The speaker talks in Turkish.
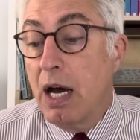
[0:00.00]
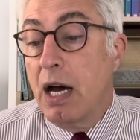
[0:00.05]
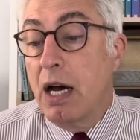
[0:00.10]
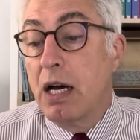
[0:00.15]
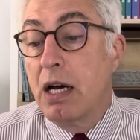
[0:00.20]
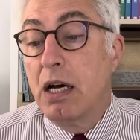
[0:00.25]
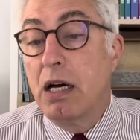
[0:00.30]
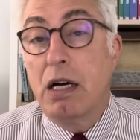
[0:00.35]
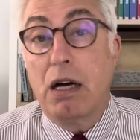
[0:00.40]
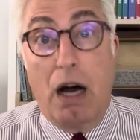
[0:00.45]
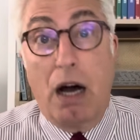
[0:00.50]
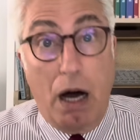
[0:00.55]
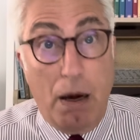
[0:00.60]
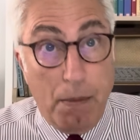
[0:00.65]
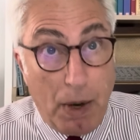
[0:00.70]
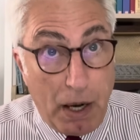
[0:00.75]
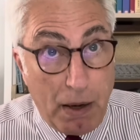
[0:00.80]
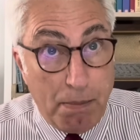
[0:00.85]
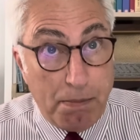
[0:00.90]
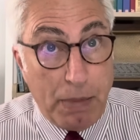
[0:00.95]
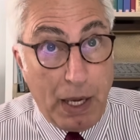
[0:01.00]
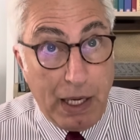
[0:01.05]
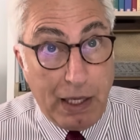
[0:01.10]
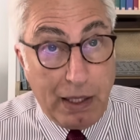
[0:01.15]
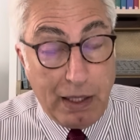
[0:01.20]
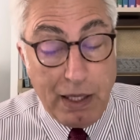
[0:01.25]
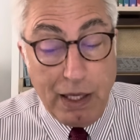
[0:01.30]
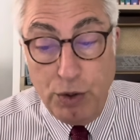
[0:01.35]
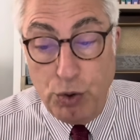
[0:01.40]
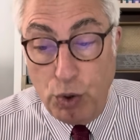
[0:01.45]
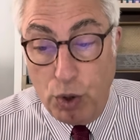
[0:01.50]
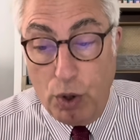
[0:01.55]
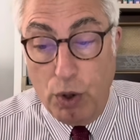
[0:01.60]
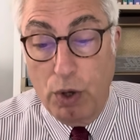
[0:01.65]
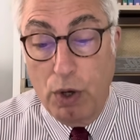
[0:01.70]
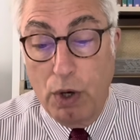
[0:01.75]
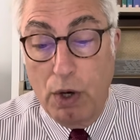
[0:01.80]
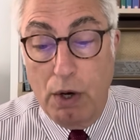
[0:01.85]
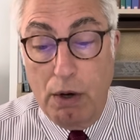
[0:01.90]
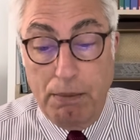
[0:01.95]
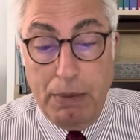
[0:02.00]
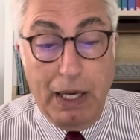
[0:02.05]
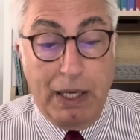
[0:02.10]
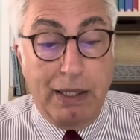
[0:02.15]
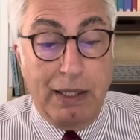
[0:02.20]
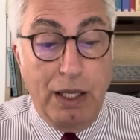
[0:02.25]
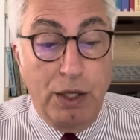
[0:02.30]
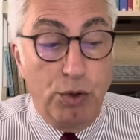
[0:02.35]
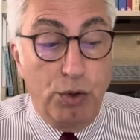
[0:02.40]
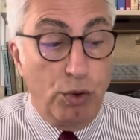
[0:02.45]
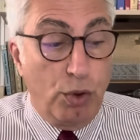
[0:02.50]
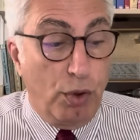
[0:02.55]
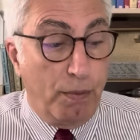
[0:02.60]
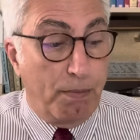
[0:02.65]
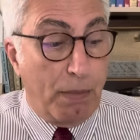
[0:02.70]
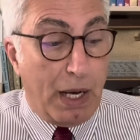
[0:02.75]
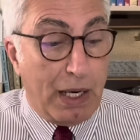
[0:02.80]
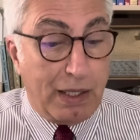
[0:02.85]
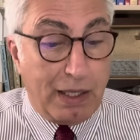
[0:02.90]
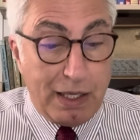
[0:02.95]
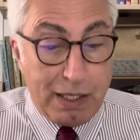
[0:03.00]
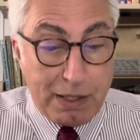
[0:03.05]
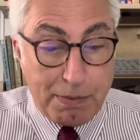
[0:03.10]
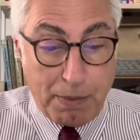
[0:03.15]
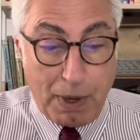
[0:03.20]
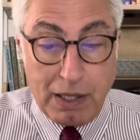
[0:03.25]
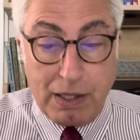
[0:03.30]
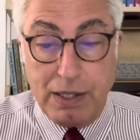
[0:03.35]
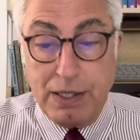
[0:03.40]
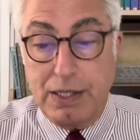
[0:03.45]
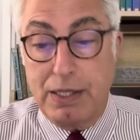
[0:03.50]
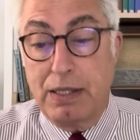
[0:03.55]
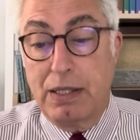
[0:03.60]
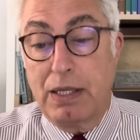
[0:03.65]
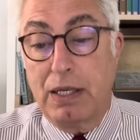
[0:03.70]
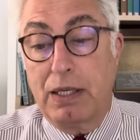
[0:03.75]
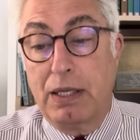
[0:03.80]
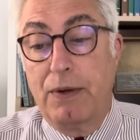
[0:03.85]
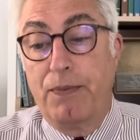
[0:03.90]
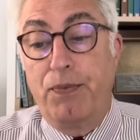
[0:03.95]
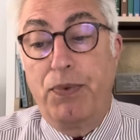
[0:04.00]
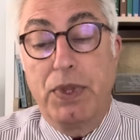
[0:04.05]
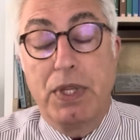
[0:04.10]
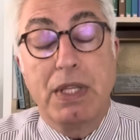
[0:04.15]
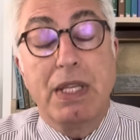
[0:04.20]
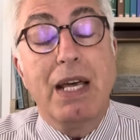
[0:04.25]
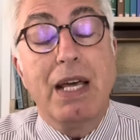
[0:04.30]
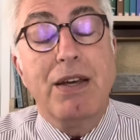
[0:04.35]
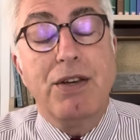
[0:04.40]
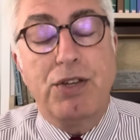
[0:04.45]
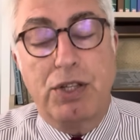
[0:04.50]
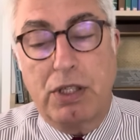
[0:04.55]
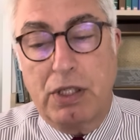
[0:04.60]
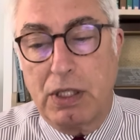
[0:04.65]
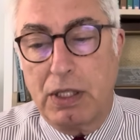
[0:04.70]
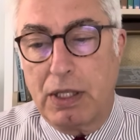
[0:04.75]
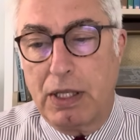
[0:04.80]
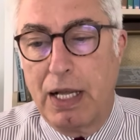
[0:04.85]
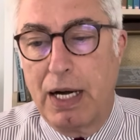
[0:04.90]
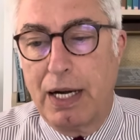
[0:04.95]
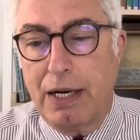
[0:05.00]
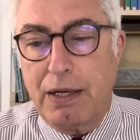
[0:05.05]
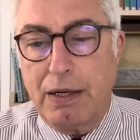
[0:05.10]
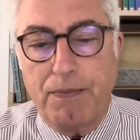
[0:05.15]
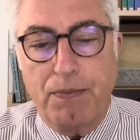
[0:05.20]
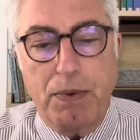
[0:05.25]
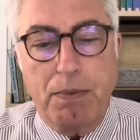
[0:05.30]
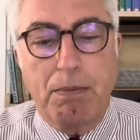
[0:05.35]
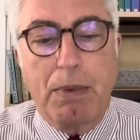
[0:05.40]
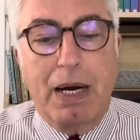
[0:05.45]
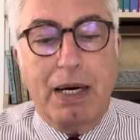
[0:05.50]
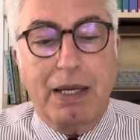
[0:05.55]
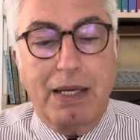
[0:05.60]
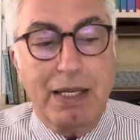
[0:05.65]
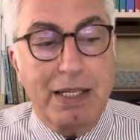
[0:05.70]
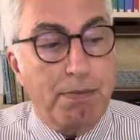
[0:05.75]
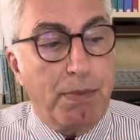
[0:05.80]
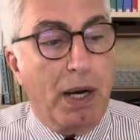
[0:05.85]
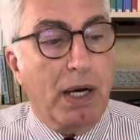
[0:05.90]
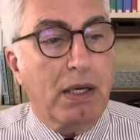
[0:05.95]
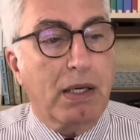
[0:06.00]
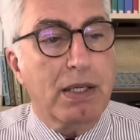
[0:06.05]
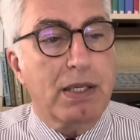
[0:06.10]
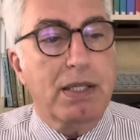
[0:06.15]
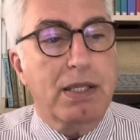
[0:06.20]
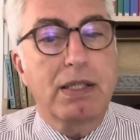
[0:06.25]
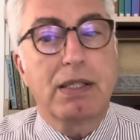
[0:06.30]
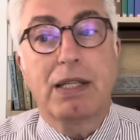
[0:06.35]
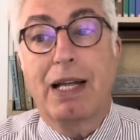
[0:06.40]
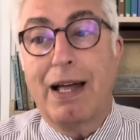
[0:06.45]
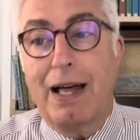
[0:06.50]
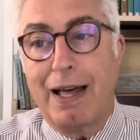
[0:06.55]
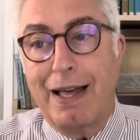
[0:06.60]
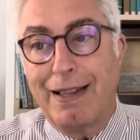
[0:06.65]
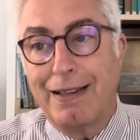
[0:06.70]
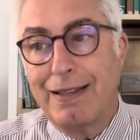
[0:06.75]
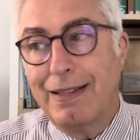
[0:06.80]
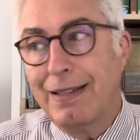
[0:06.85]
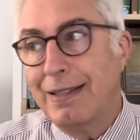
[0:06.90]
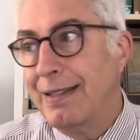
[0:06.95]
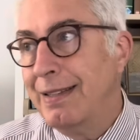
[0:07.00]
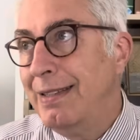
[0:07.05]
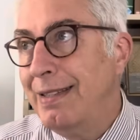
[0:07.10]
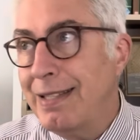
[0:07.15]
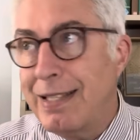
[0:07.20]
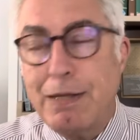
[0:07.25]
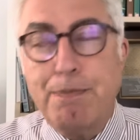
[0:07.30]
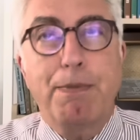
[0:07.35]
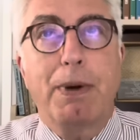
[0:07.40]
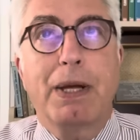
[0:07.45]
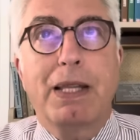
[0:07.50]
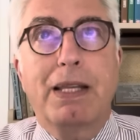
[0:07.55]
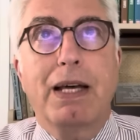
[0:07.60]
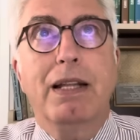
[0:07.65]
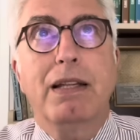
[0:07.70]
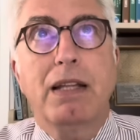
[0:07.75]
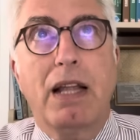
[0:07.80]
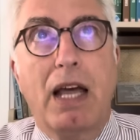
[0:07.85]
E, ama bekleniyor. Bekleniyor Merkez Bankası'ndaki değişiklikler, Merkez Bankası'nda nispeten